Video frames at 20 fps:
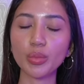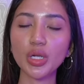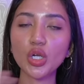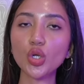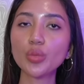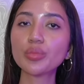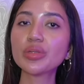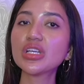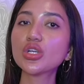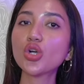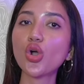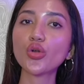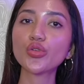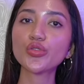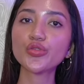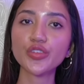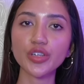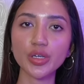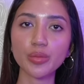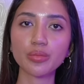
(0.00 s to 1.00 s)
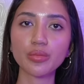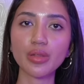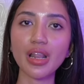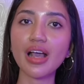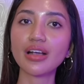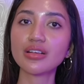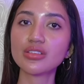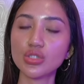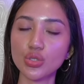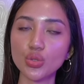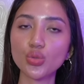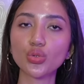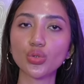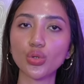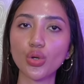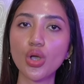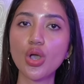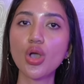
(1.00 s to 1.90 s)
belum dikonfirm langsung